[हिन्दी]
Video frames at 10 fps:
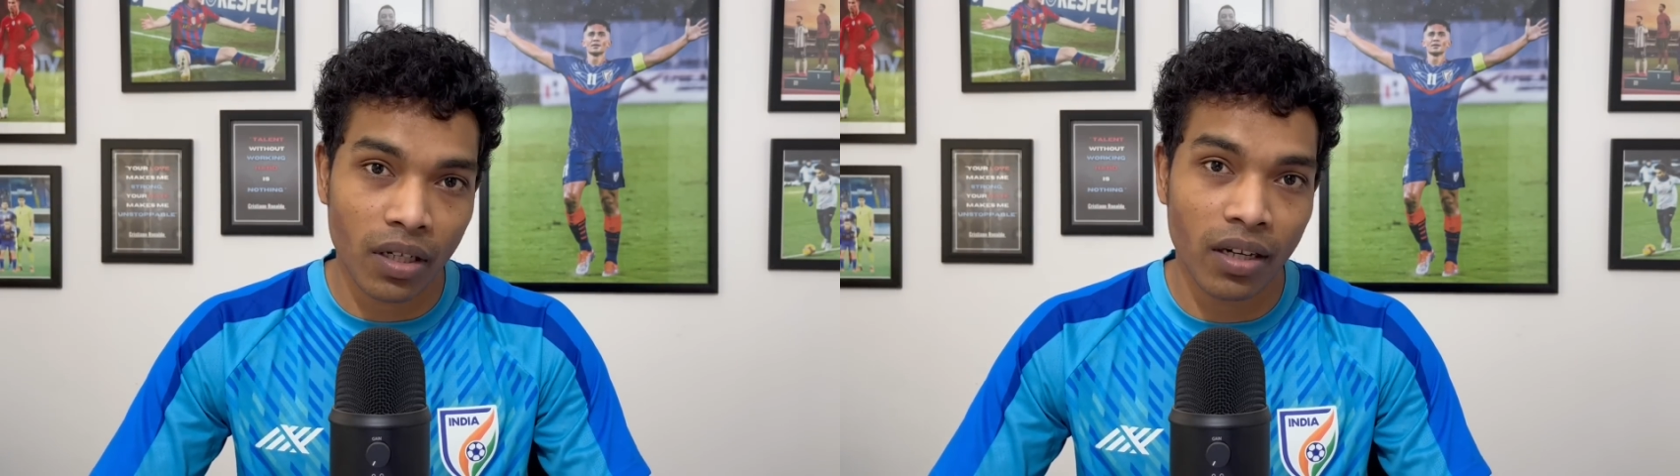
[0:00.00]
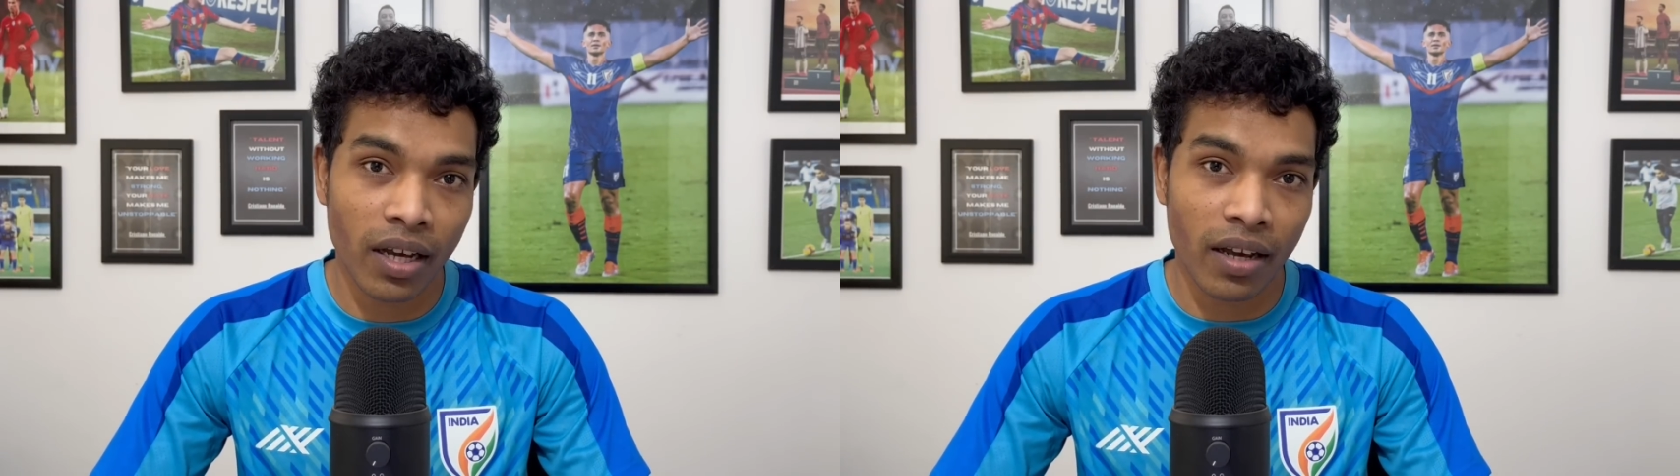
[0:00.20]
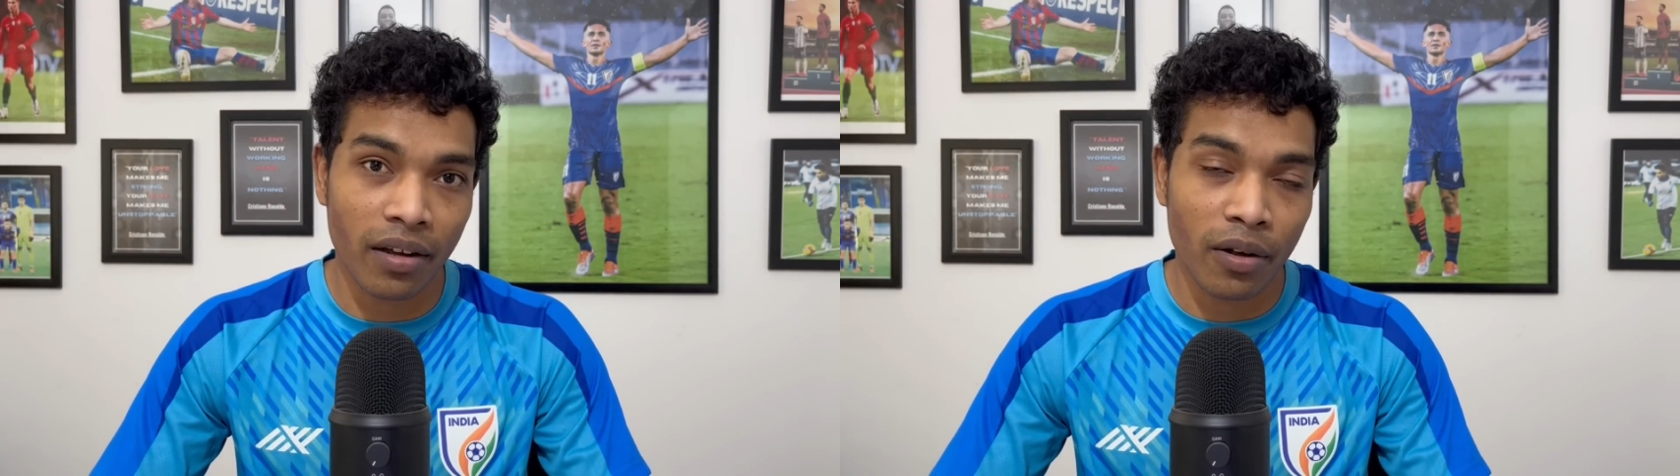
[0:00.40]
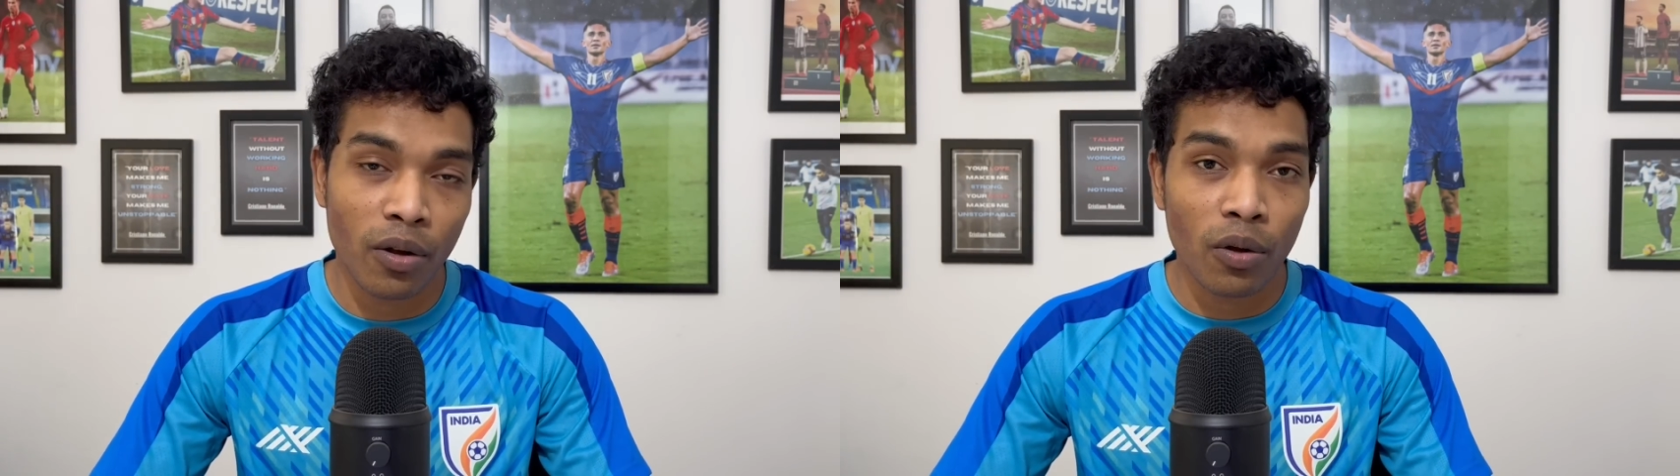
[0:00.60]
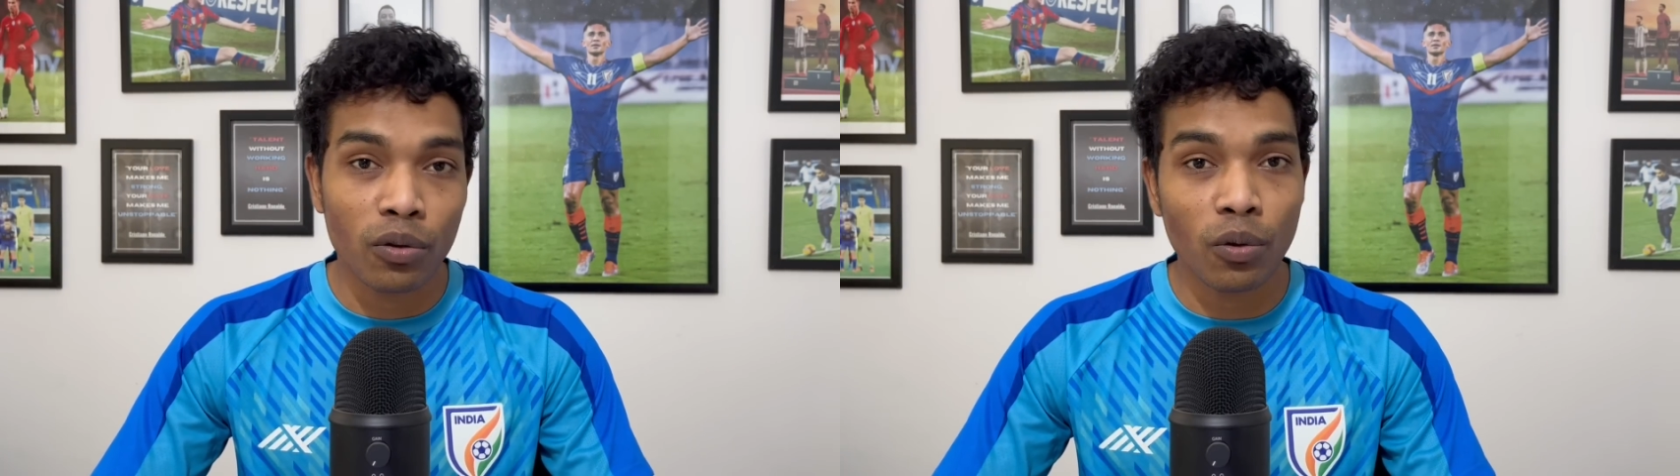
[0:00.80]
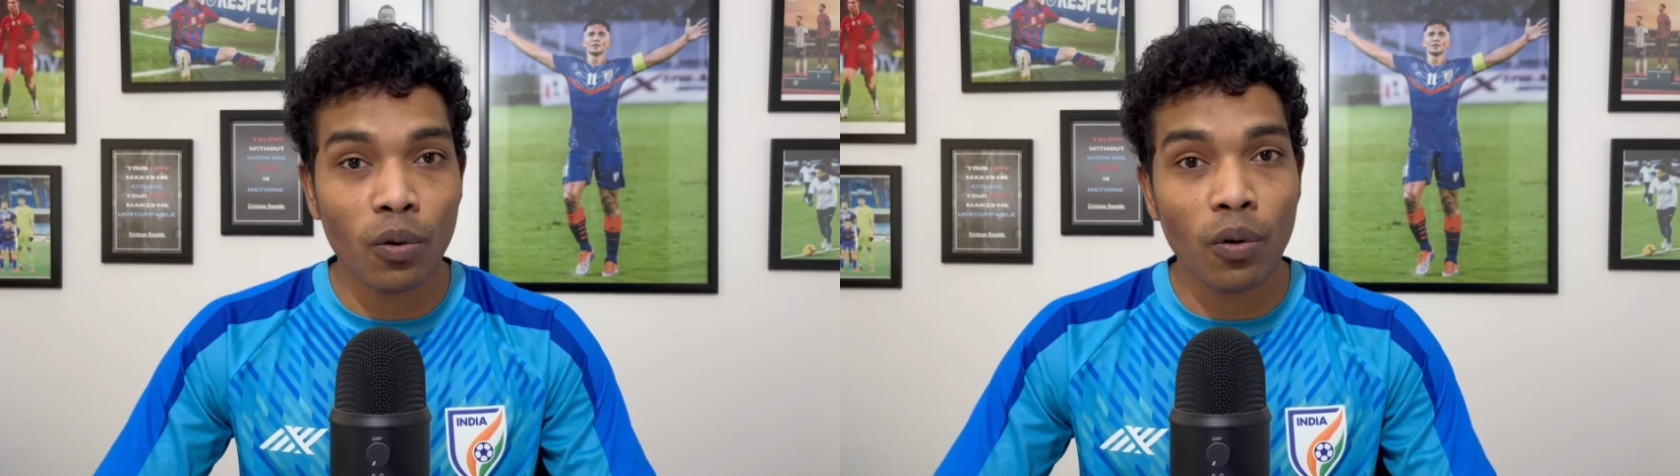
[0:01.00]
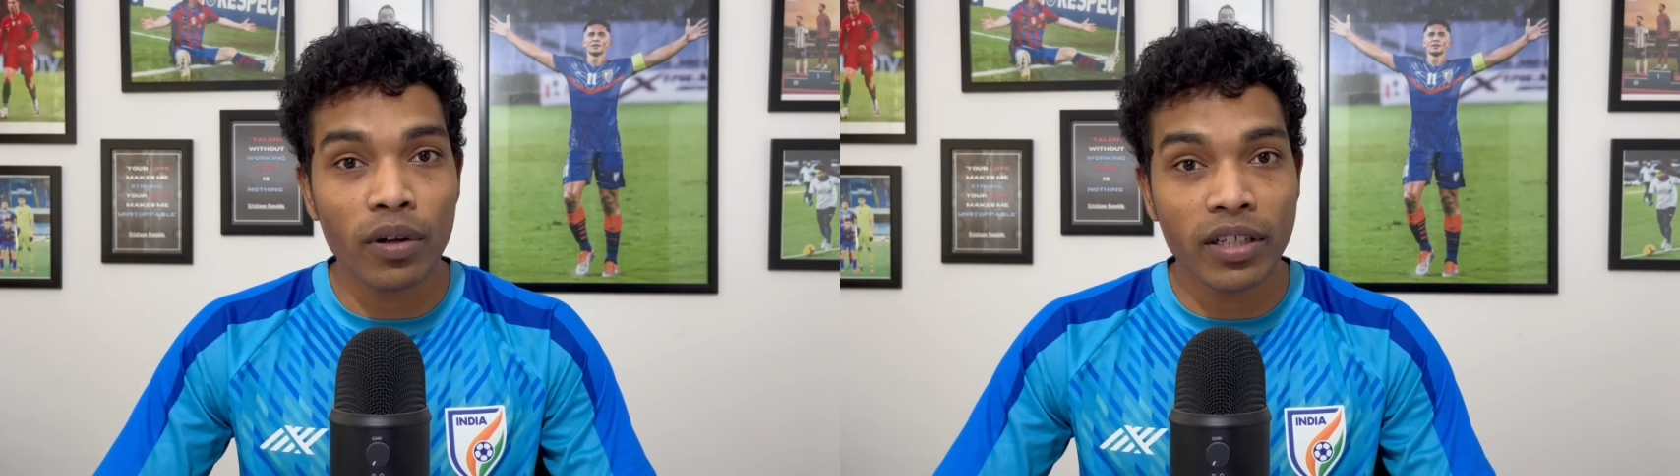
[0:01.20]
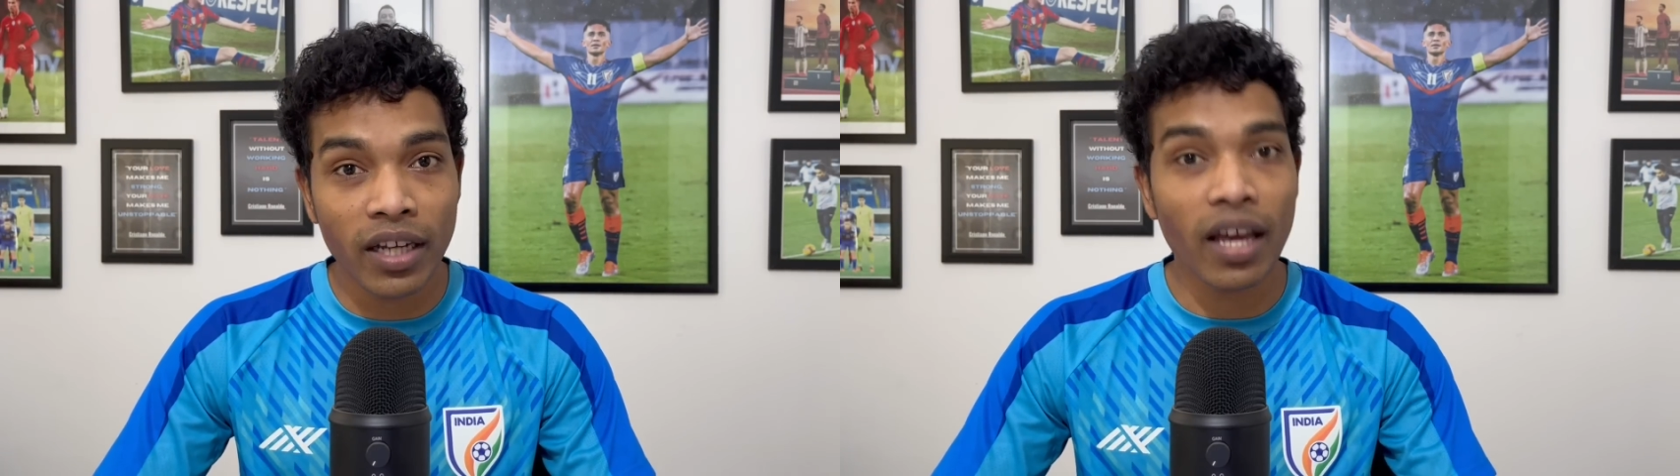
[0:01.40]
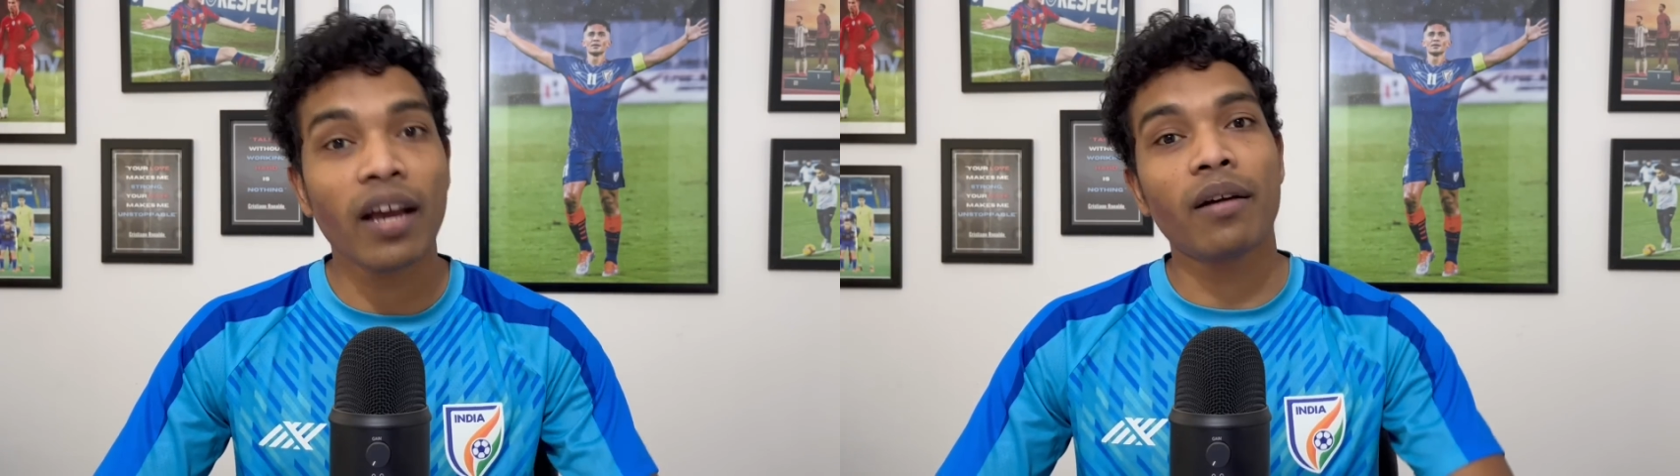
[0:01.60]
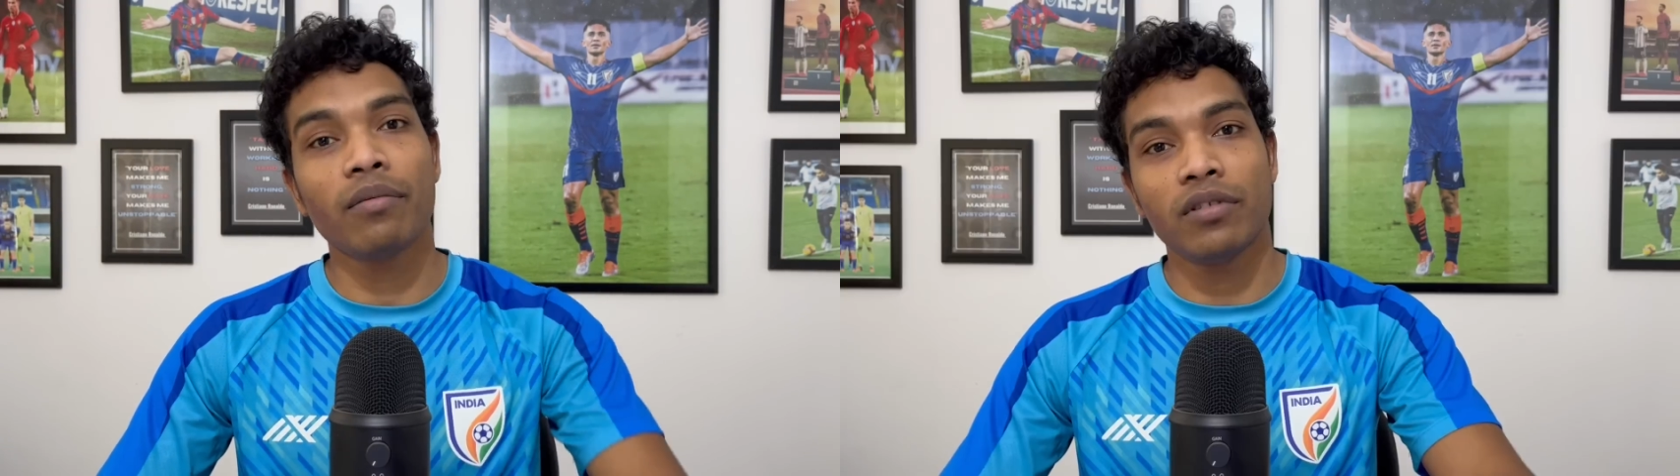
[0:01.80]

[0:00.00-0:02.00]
ठीक है तो ये एक